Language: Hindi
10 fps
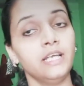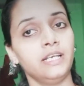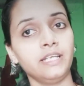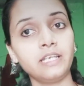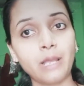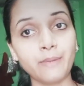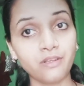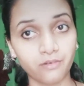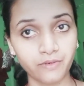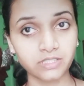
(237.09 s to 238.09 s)
लेकिन यहाँ मैं एक
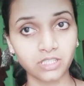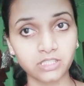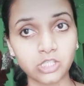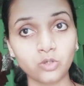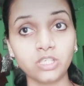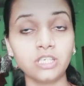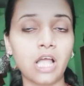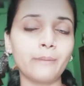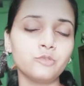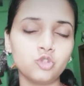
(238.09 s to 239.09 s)
रिक्वेस्ट करना चाहूँगी कि
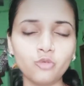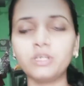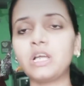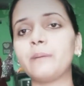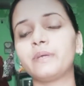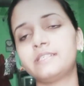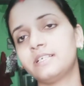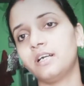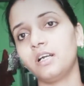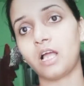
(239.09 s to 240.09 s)
आप जो भी काम कीजिएगा